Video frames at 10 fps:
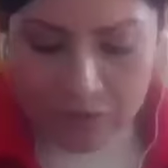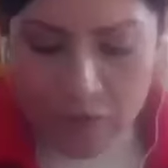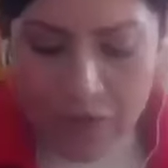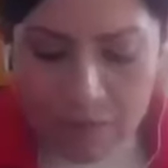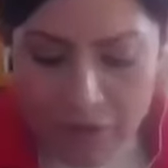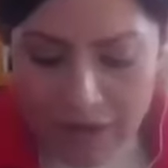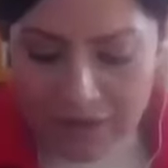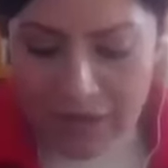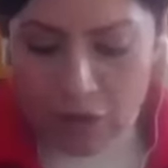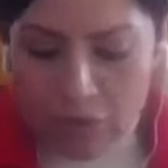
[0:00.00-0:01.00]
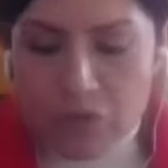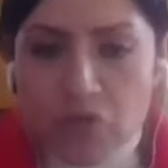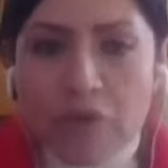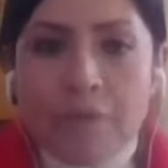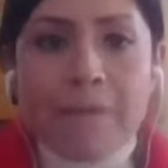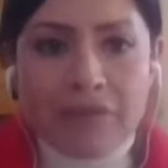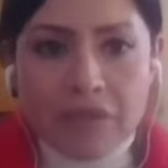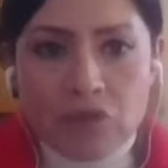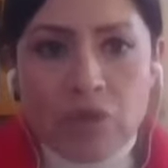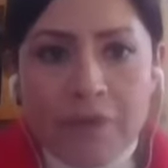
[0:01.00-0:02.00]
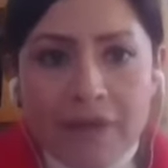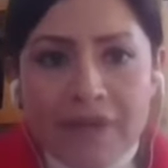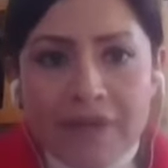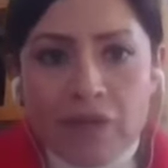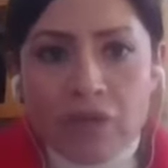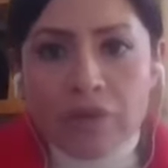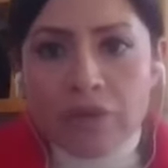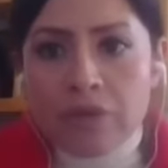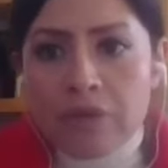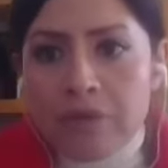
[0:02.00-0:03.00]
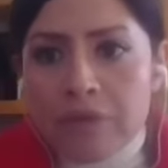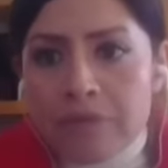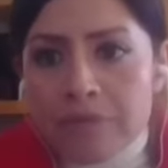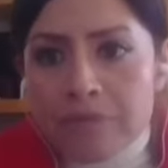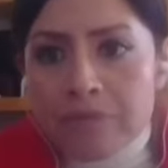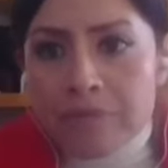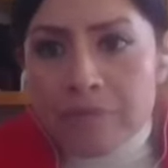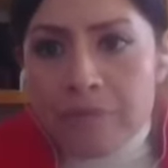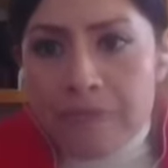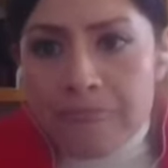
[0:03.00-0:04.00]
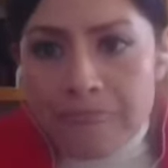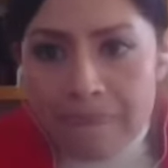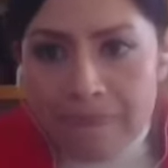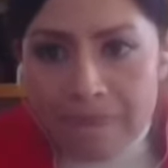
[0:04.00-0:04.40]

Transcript: electoral vocal de la comisión, Beatriz Tobar Guerrero. A